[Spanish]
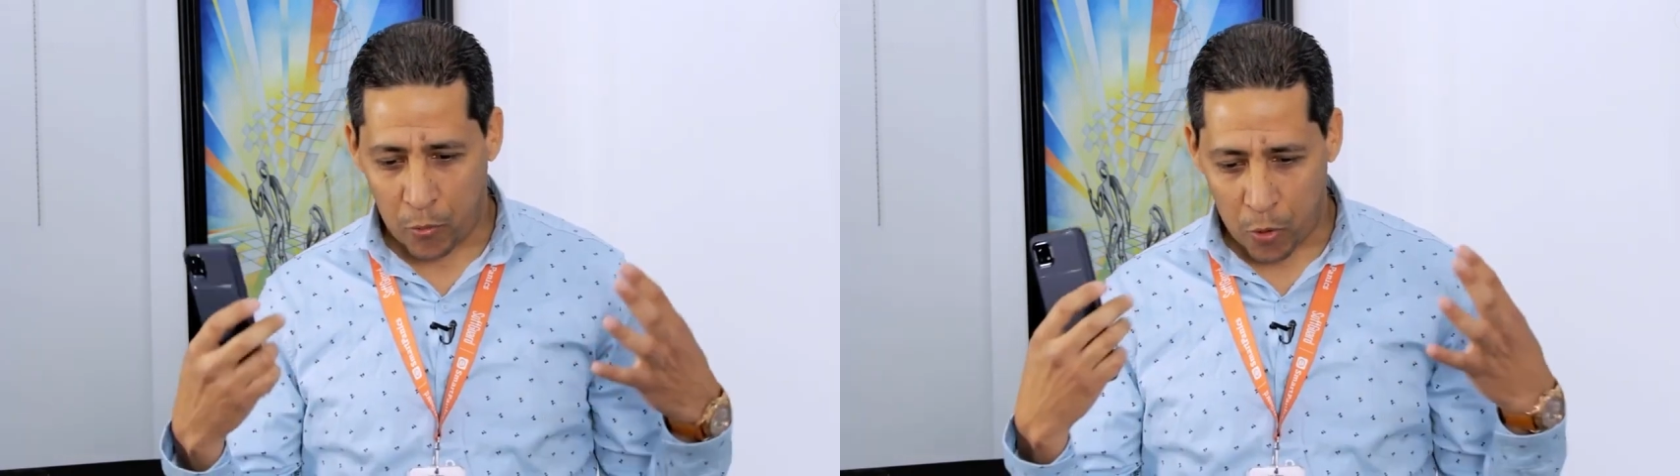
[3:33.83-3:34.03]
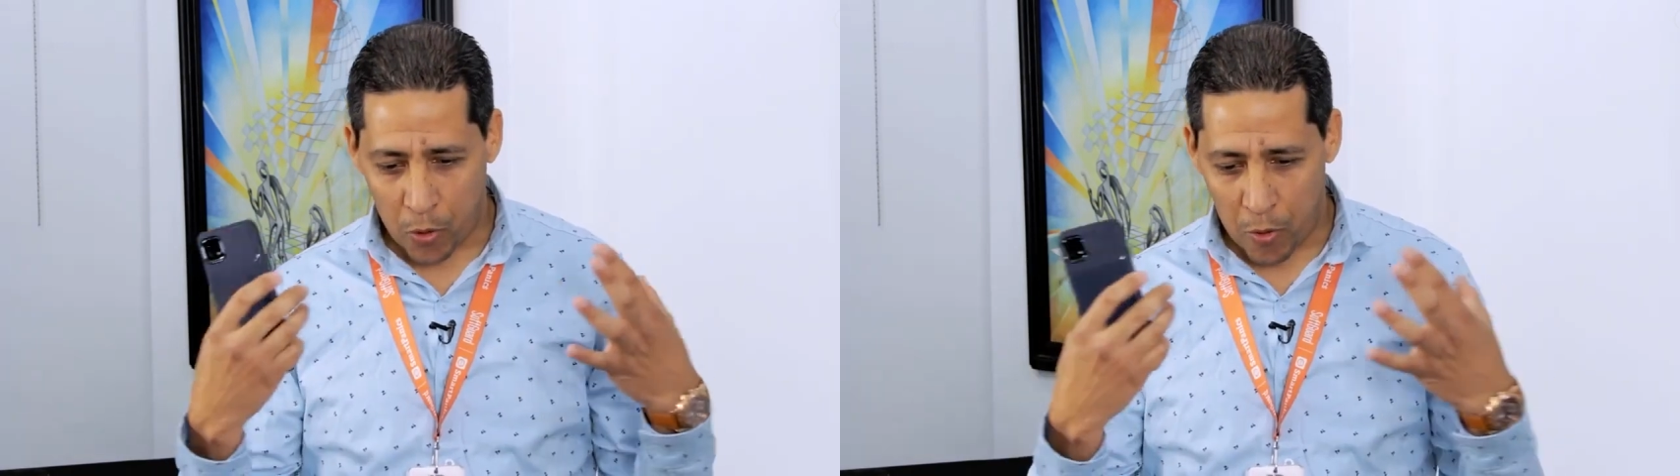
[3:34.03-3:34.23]

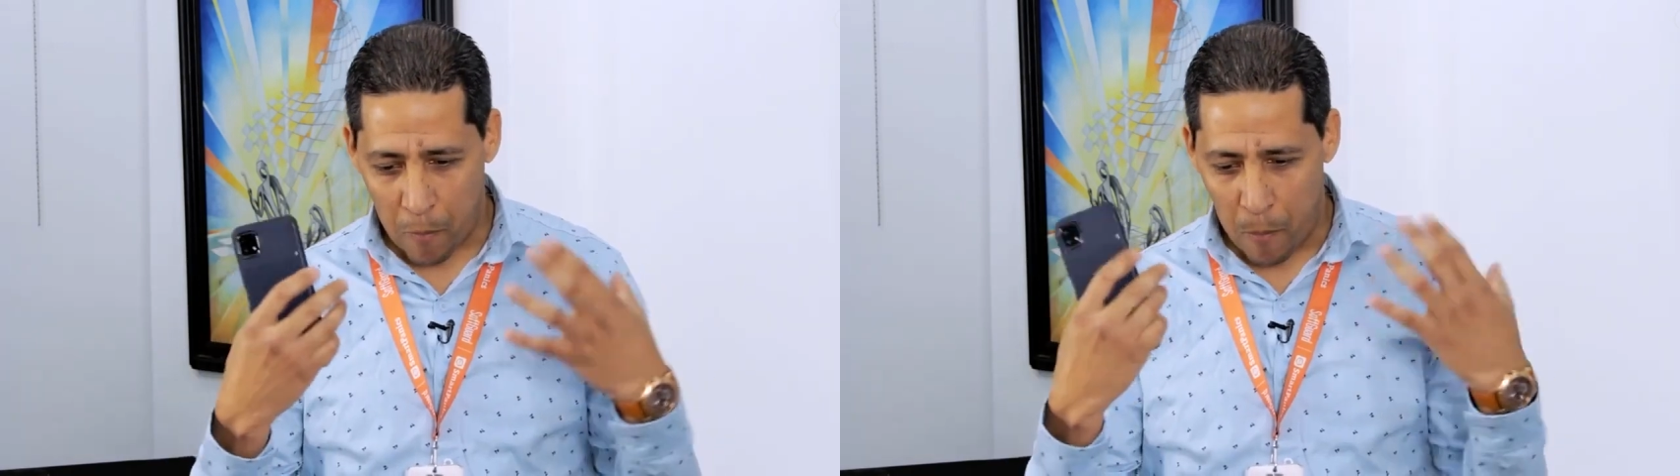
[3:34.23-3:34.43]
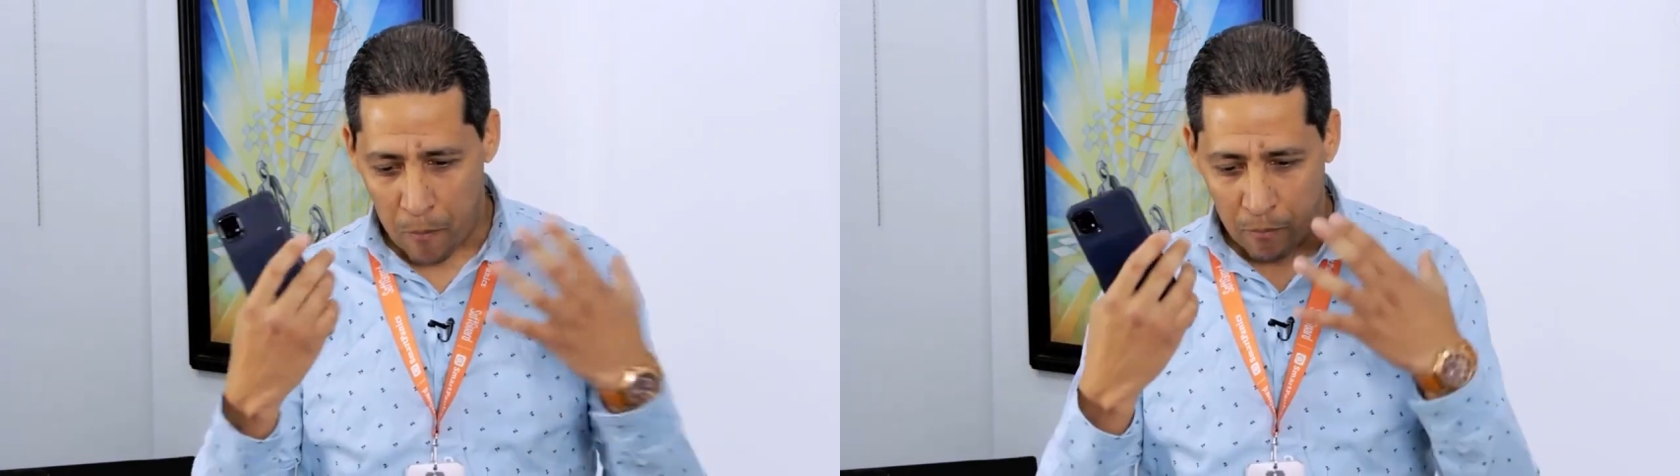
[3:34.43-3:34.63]

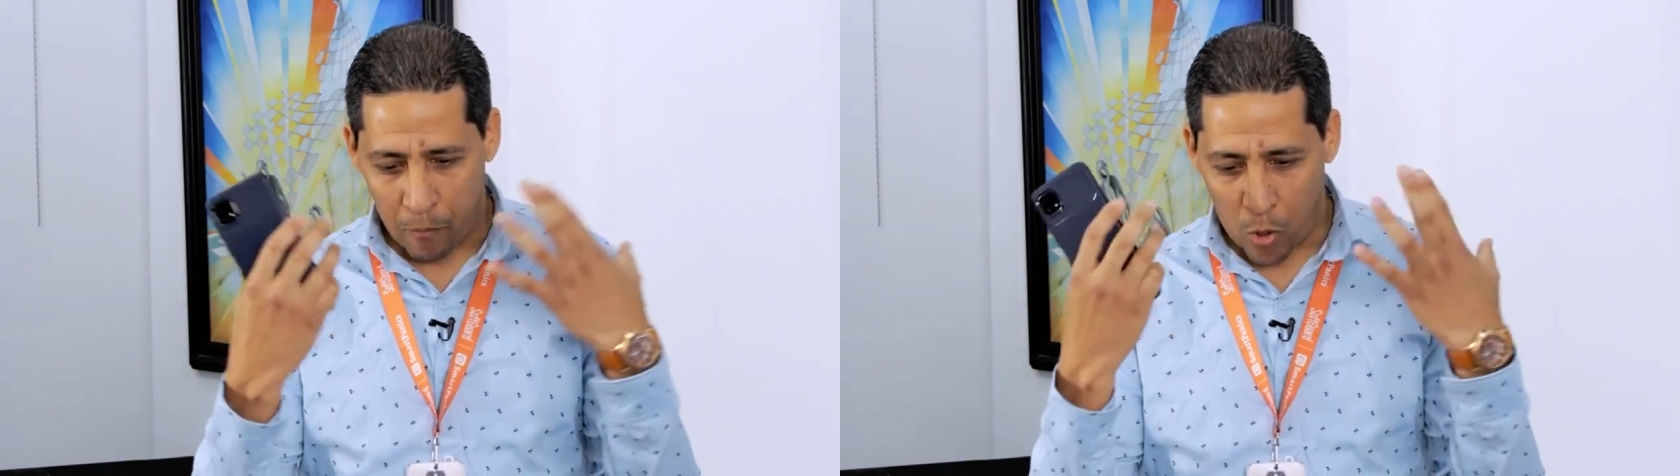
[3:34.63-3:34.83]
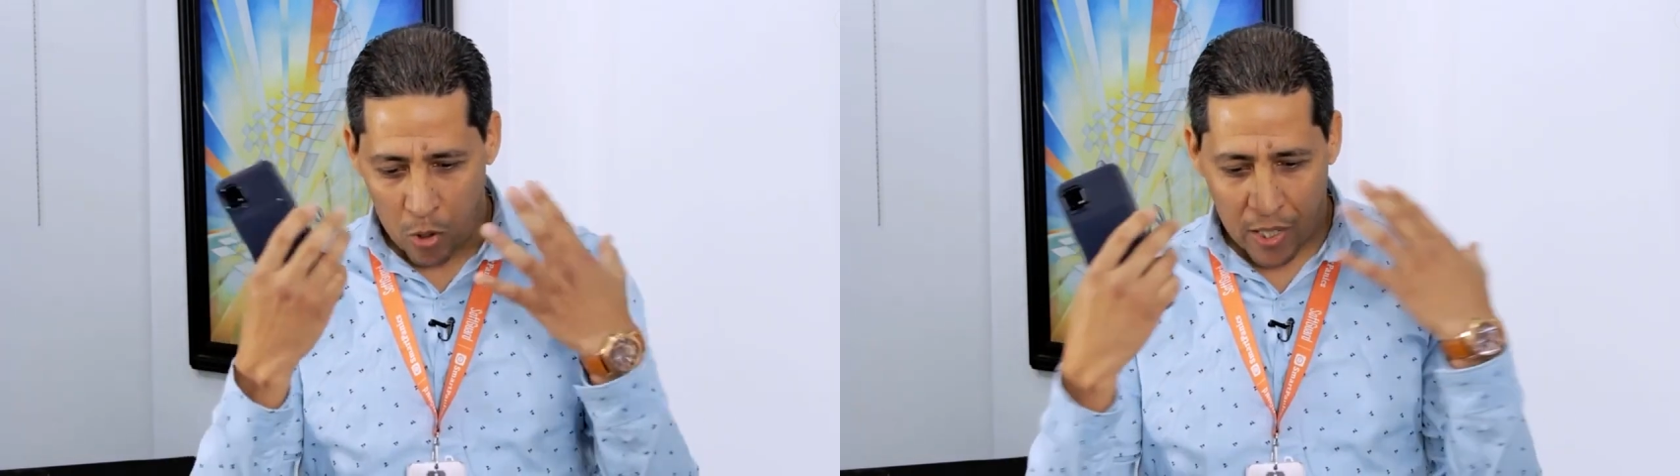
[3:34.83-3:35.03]
todo
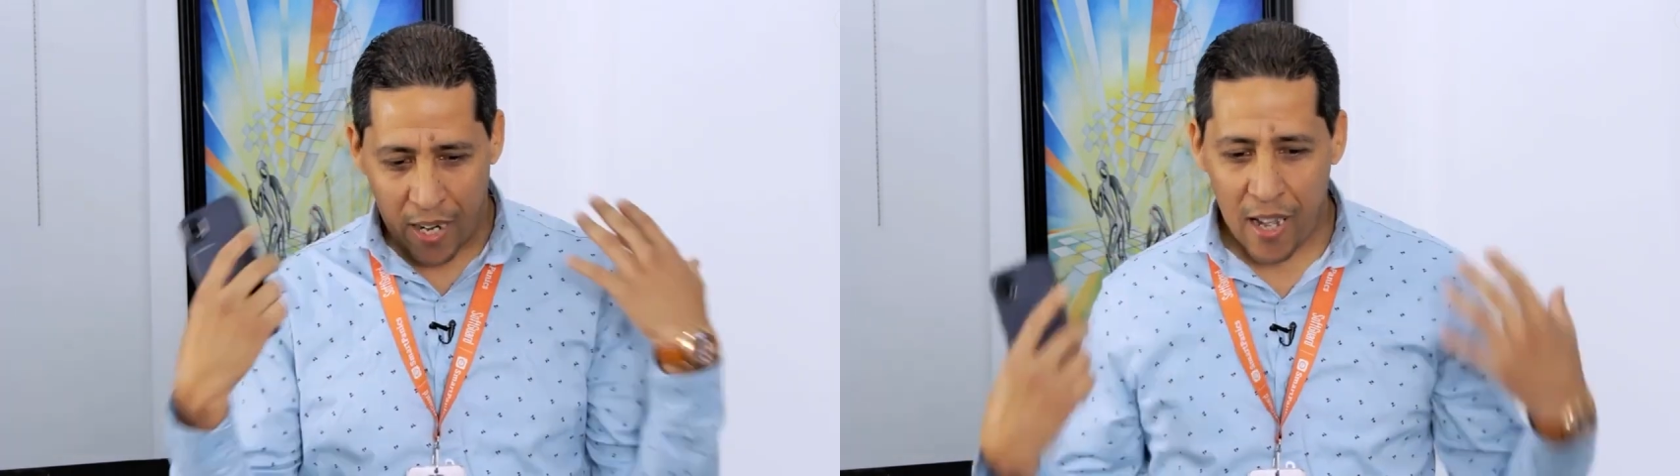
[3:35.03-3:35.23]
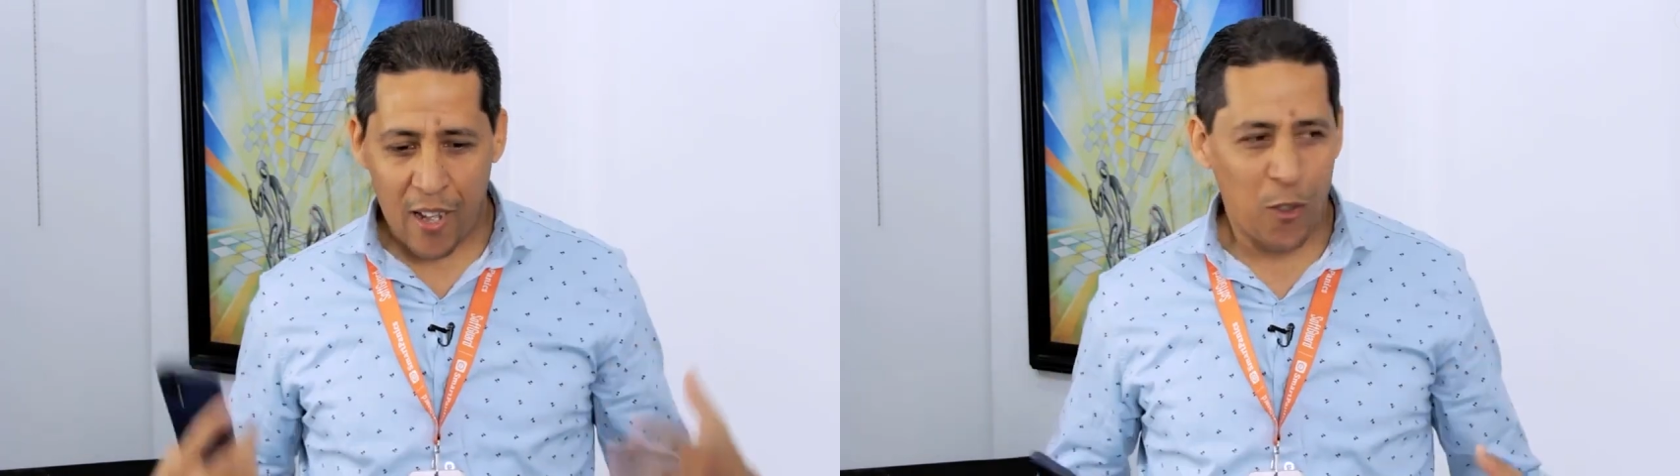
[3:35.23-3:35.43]

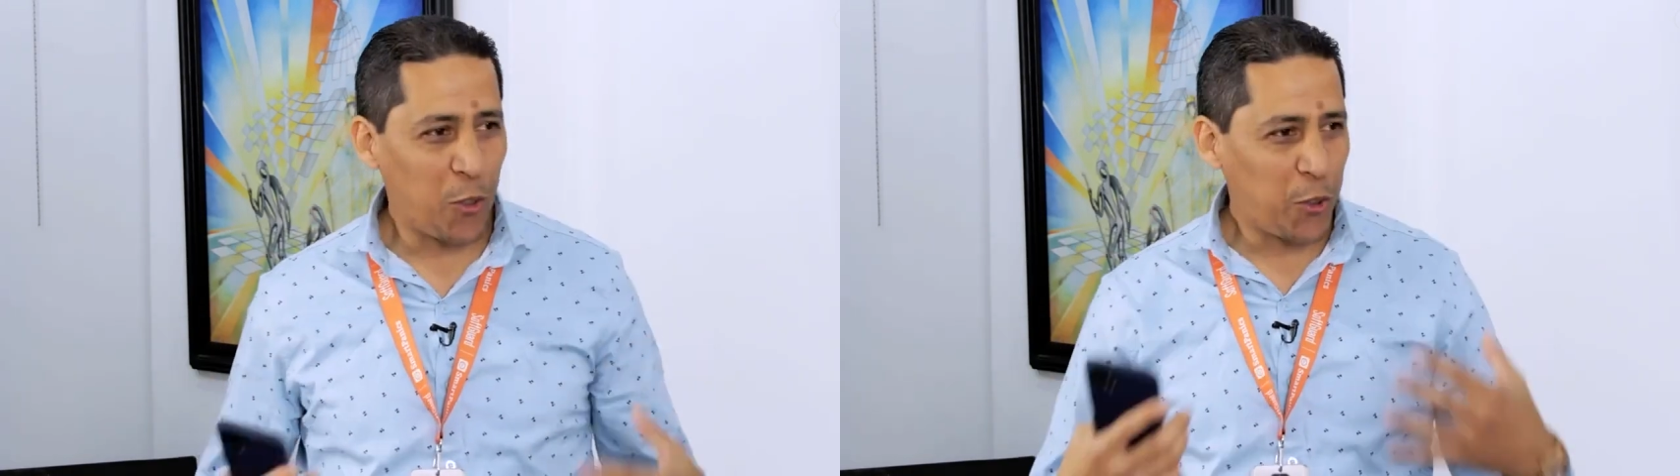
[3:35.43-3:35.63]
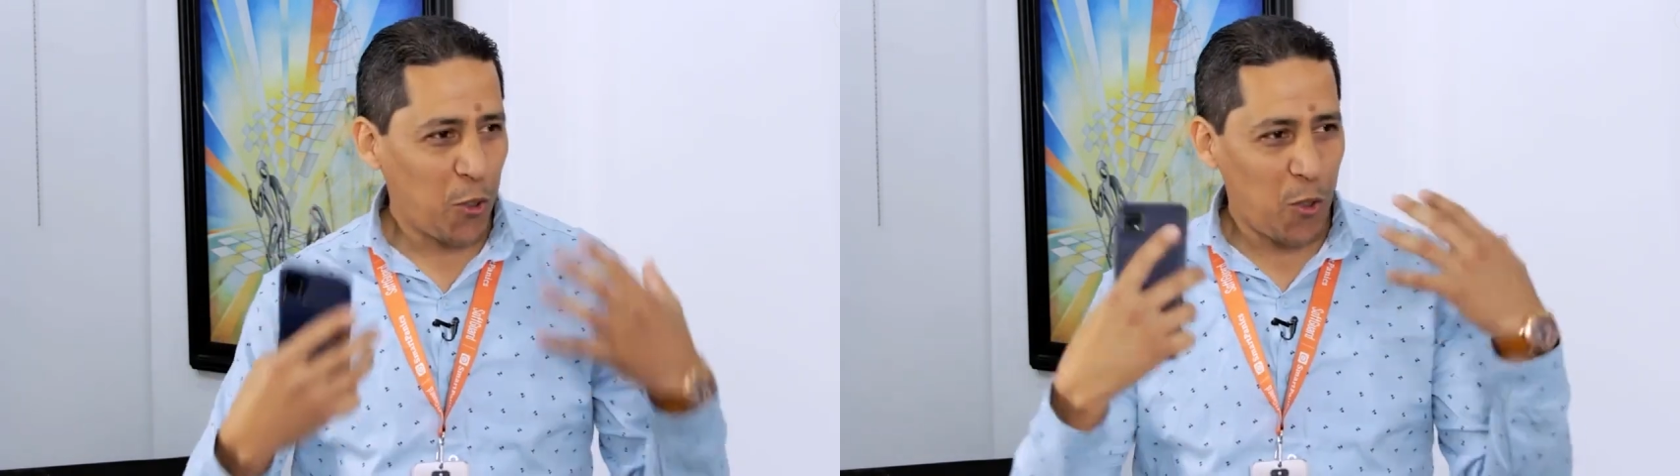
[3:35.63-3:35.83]

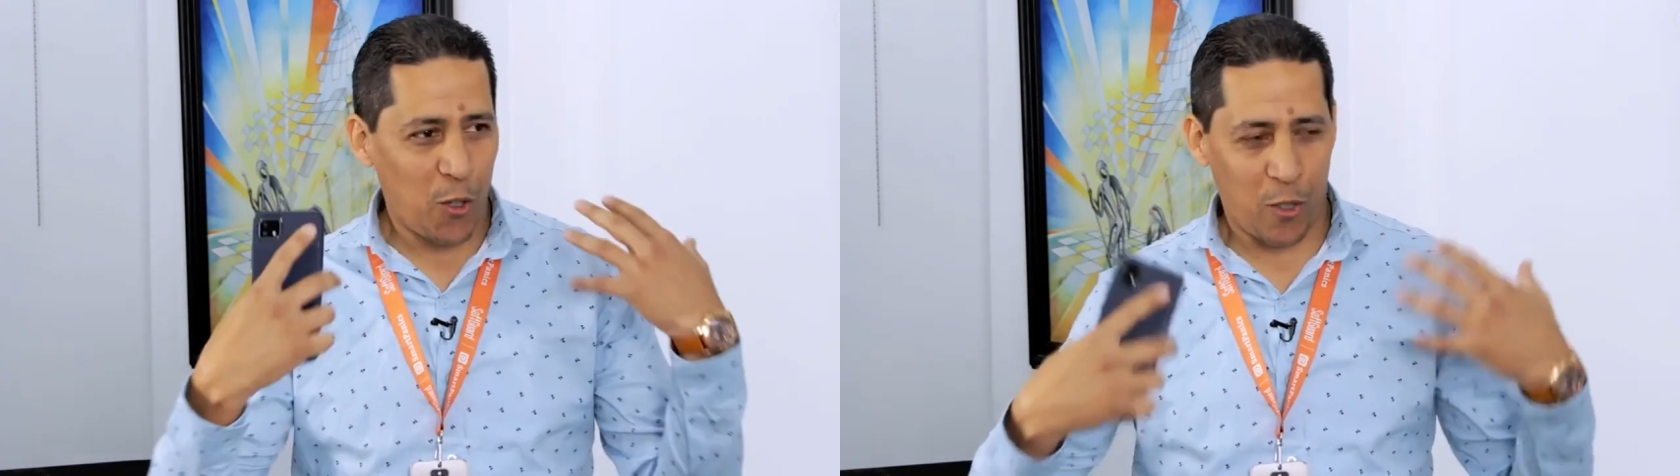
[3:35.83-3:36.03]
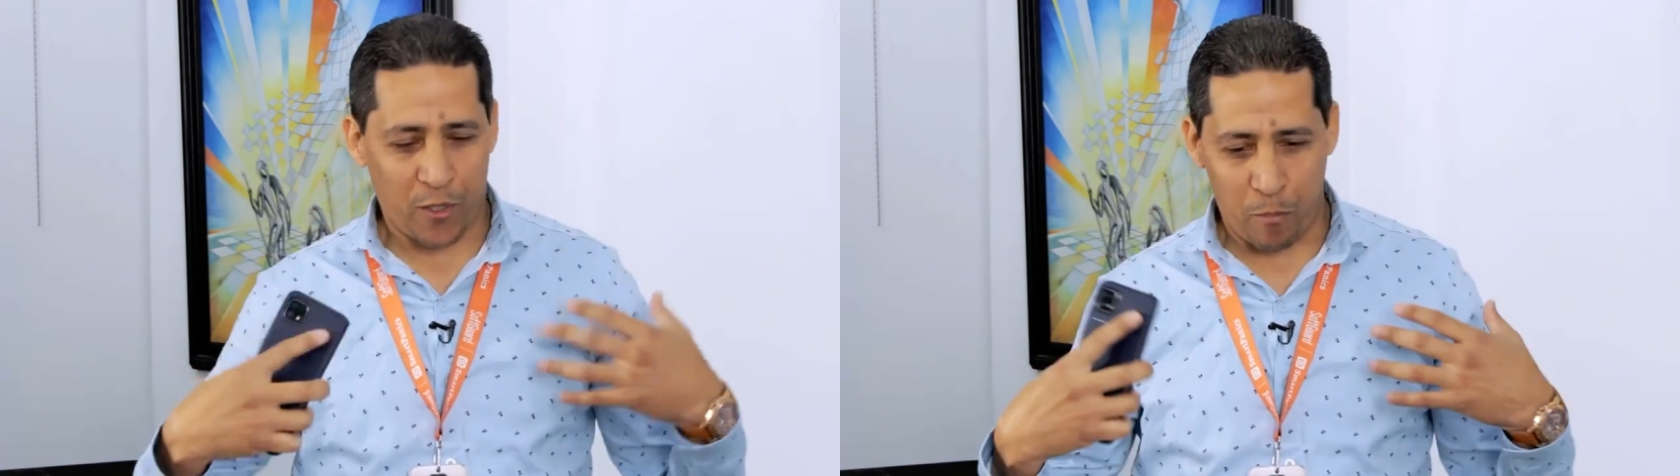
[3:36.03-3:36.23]
mojado,
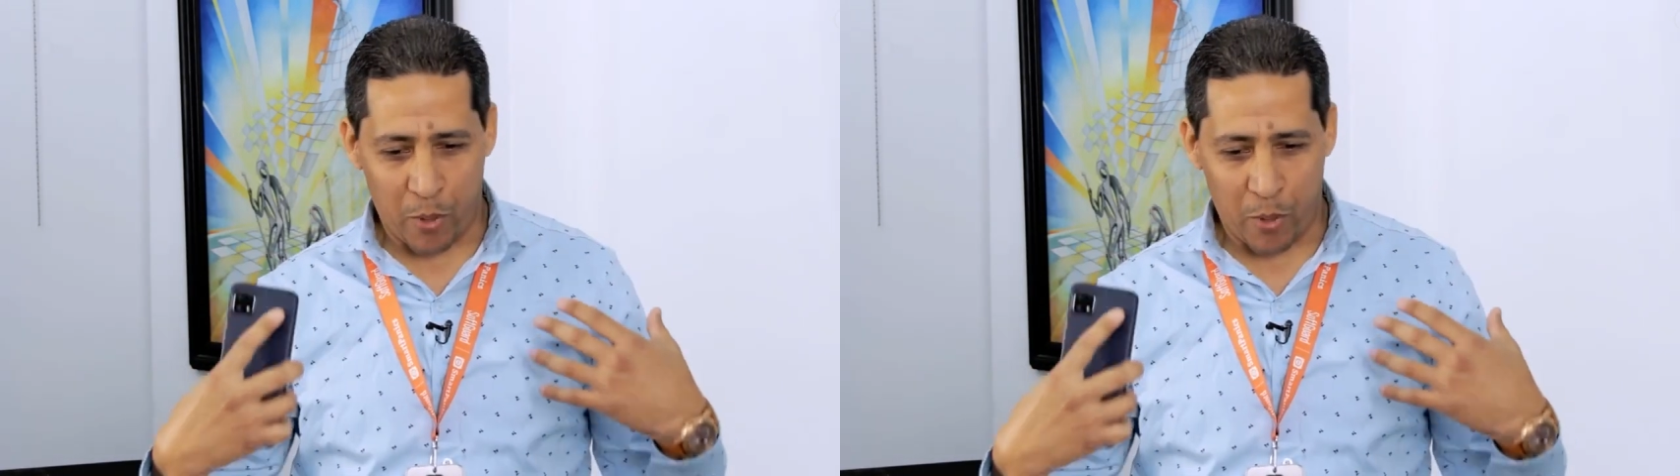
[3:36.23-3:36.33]
todo,